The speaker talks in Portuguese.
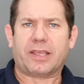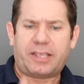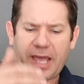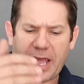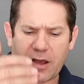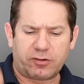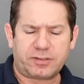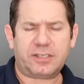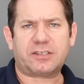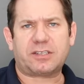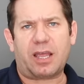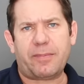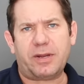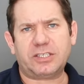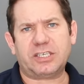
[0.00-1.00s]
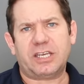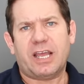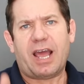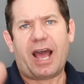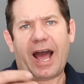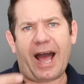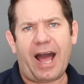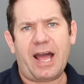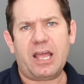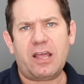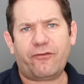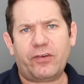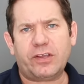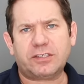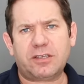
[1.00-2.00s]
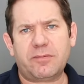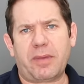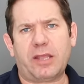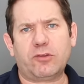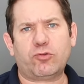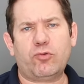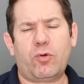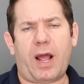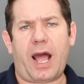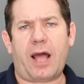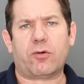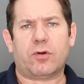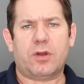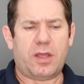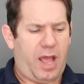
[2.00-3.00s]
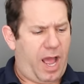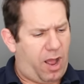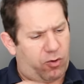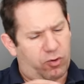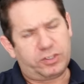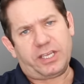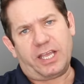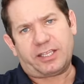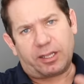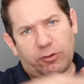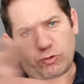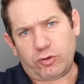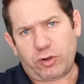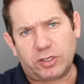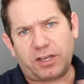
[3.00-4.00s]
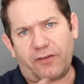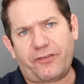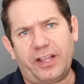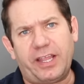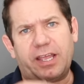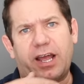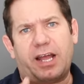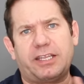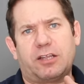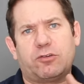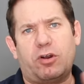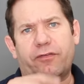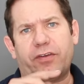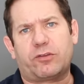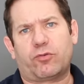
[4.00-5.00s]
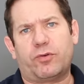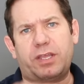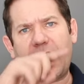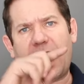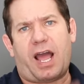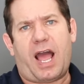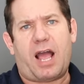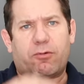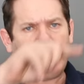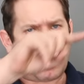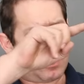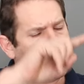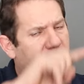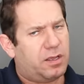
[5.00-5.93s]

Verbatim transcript: que é o sistema de arrefecimento do carro, aonde entra tudo que eu já falei, radiador, ventoinha, água